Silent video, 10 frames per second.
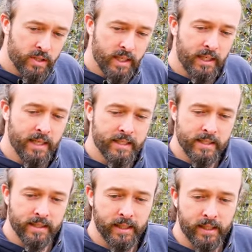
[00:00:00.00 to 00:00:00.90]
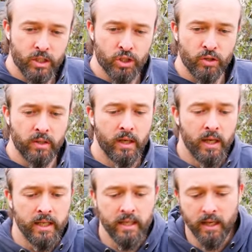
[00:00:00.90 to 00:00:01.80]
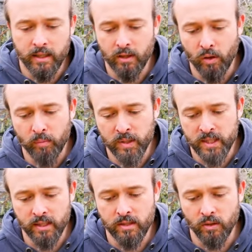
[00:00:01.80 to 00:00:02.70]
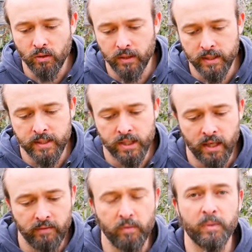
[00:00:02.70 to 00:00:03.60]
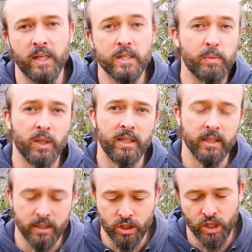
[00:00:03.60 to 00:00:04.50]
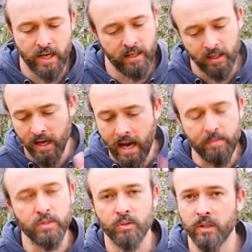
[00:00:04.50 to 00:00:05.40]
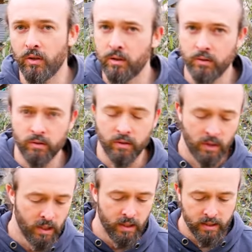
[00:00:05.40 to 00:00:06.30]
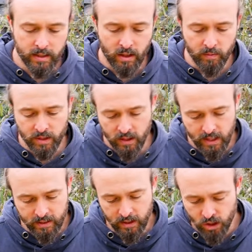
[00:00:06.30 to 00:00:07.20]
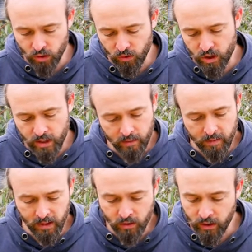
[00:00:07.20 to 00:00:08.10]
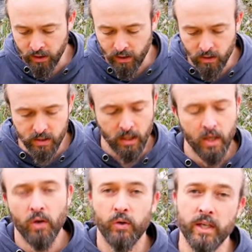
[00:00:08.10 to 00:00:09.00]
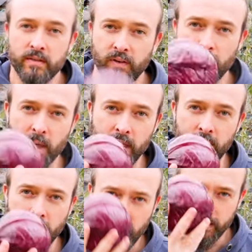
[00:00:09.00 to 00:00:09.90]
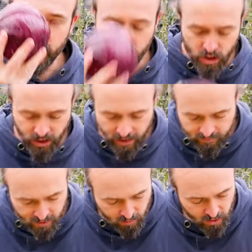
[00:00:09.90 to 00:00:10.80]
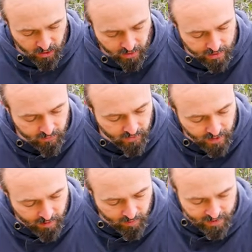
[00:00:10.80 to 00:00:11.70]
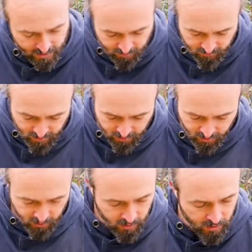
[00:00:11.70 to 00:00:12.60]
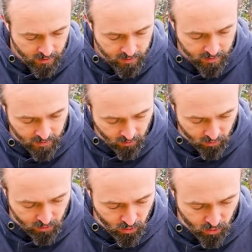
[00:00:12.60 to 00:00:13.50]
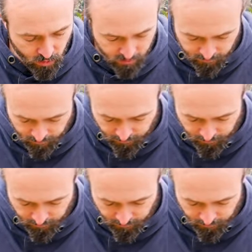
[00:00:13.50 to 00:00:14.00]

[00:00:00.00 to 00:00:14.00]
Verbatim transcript: aus, der glänzt jetzt richtig schön. Hier hat er noch ein bisschen so, es ist halt vom transportierenden Schlag. Absolut in Ordnung. Das können wir so lassen. Den Strunk schneiden wir natürlich raus. Und jetzt fangen wir an, den in Streifen zu schneiden. Also wir nehmen jetzt einfach den Rotkohl